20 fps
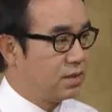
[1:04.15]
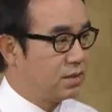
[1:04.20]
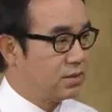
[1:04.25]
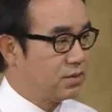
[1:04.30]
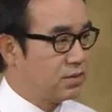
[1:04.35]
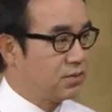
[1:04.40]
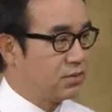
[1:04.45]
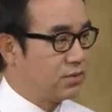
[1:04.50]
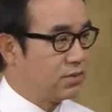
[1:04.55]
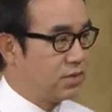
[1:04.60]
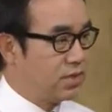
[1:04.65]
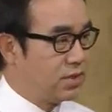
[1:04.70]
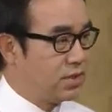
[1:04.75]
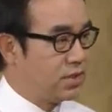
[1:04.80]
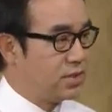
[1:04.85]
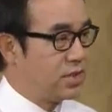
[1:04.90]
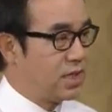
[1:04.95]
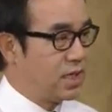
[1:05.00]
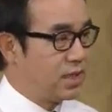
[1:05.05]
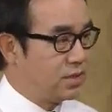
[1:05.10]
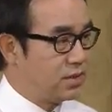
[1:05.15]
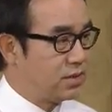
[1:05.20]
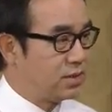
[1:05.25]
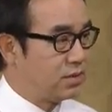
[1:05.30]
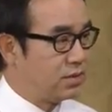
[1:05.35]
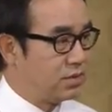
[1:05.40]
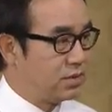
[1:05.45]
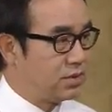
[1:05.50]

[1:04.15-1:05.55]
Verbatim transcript: 서로 인연이 아니었던